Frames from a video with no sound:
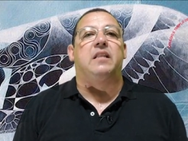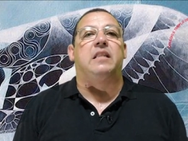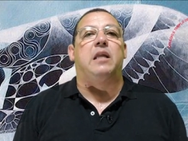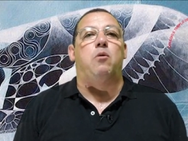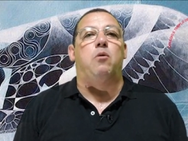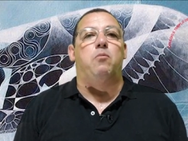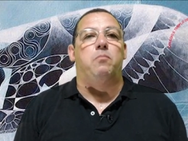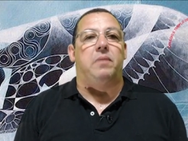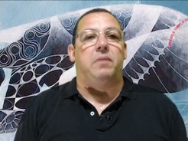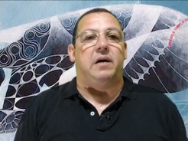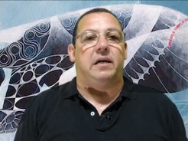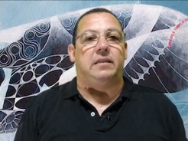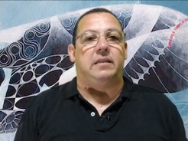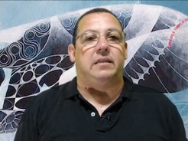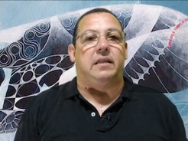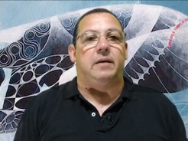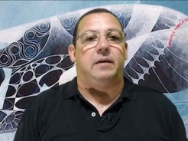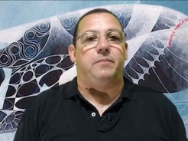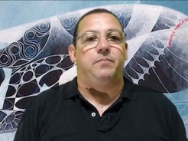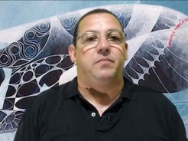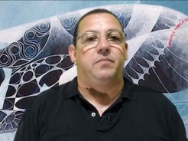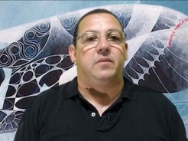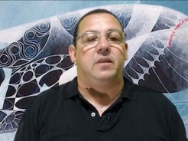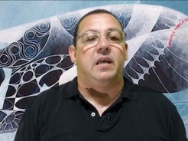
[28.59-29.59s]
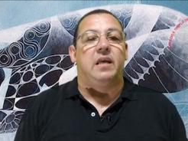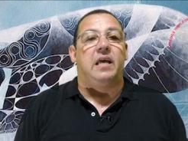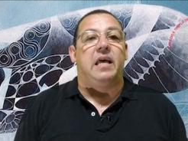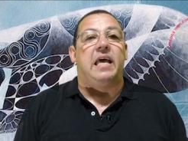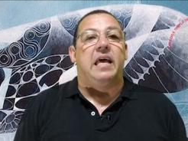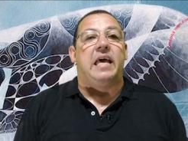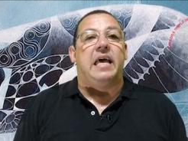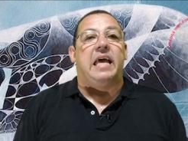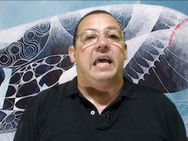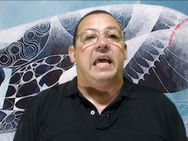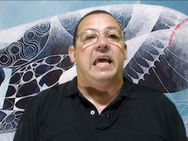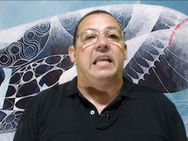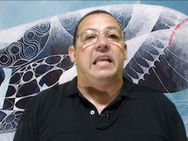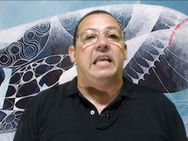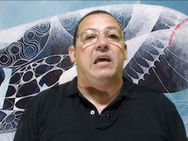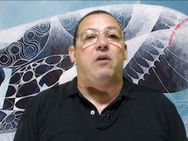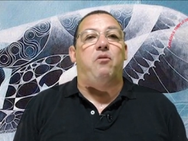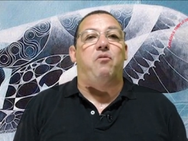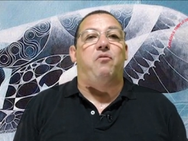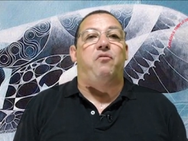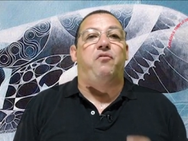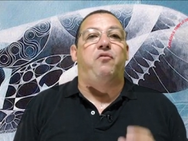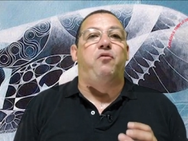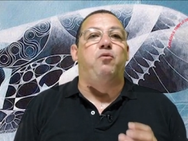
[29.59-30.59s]
da Umbanda ele é
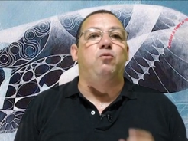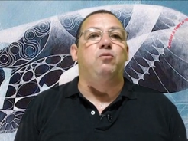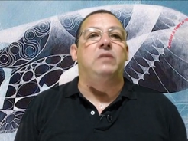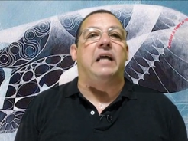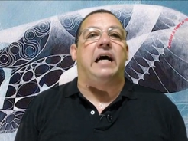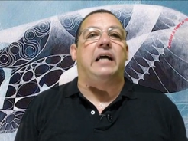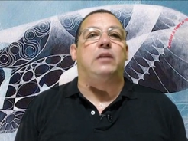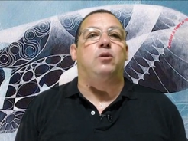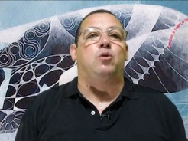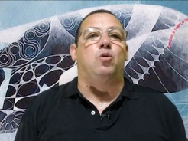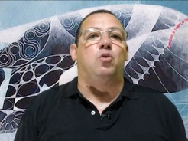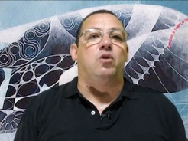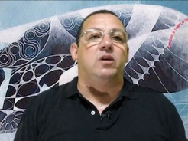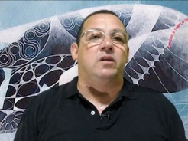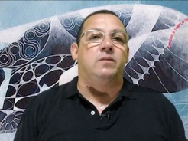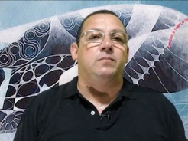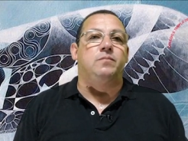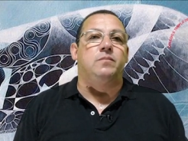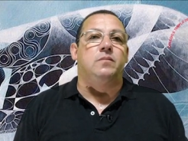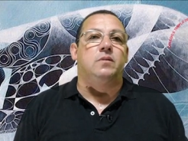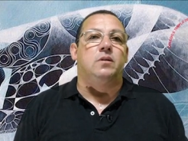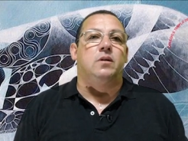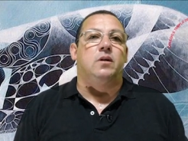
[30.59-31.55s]
o fundador,